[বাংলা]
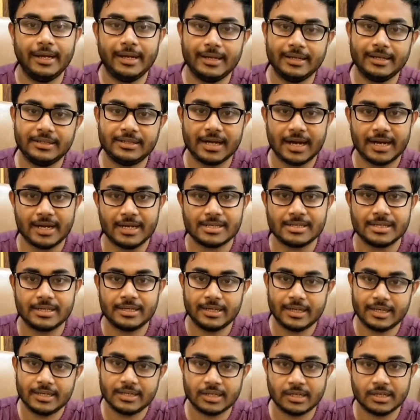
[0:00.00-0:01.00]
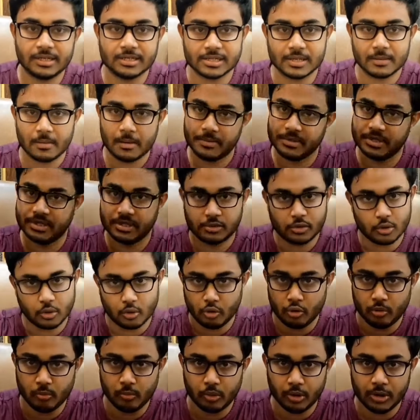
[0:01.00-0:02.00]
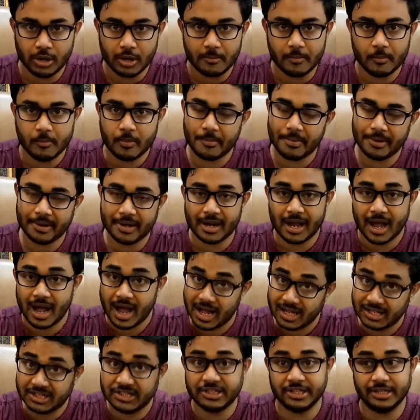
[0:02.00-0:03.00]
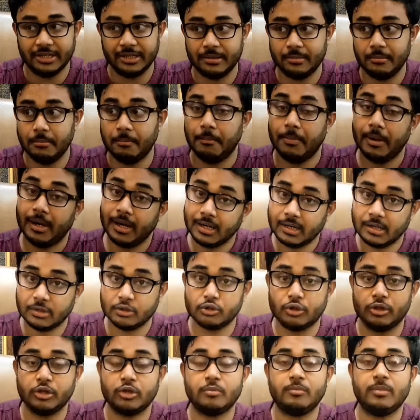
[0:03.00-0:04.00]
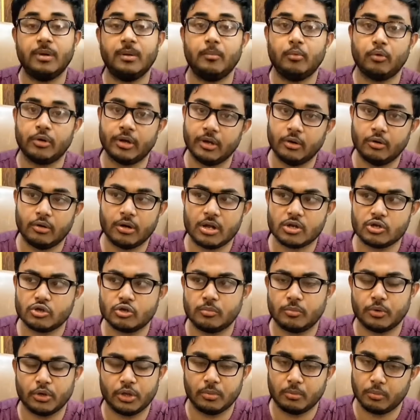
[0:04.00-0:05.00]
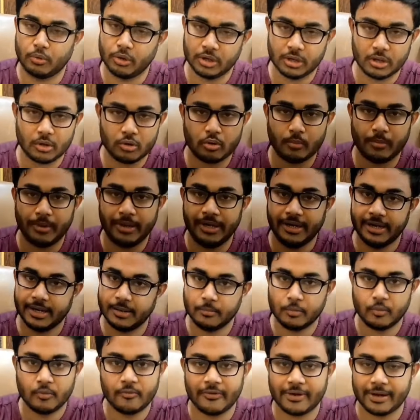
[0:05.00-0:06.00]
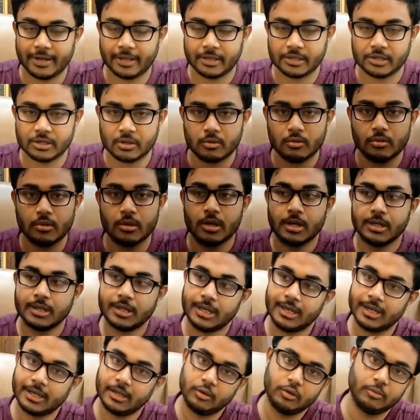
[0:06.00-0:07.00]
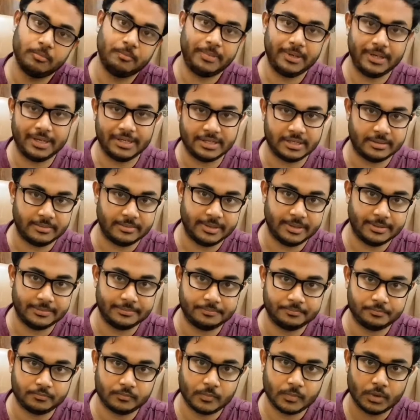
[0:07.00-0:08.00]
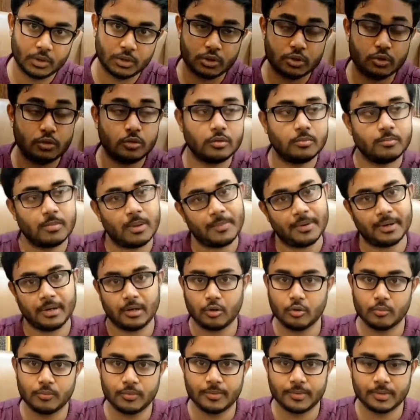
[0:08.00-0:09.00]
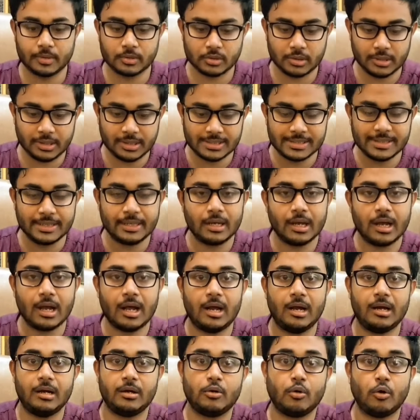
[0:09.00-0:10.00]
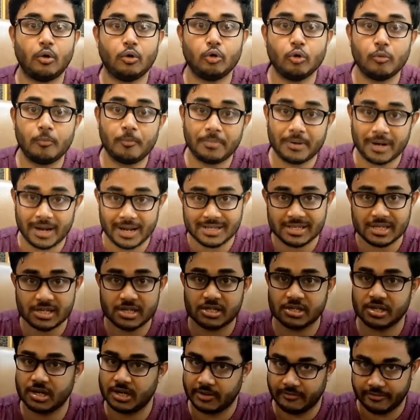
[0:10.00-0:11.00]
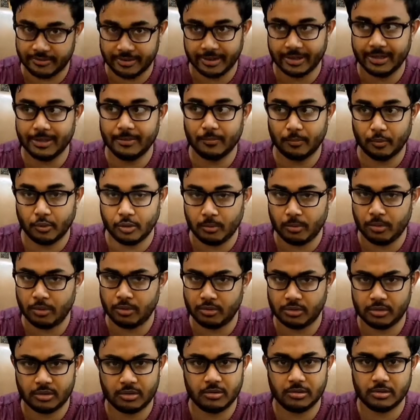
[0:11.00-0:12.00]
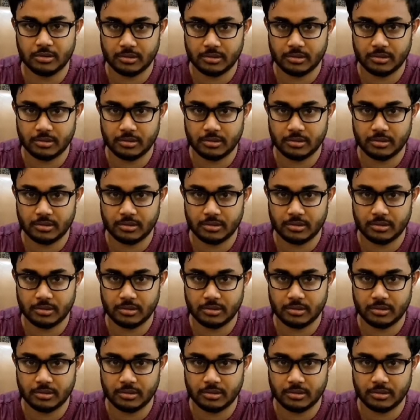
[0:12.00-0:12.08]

ইন্ডিয়ান চাইনিজ ইন্ডিয়ান চাইনিজ এভাবে যেটা তখনও বললাম এই ব্যাপারটা আছে বাট যদি তোমরা বুকিং করে আসো তোমরা যদি বলে দাও তোমরা ইন্ডিয়ান বুফে খেতে চাও তাহলে কিন্তু পেয়ে যাবে সো ব্যাপারটা খুব ইজি আর কত প্রাইস আছে সেটা ডেফিনেটলি বলবো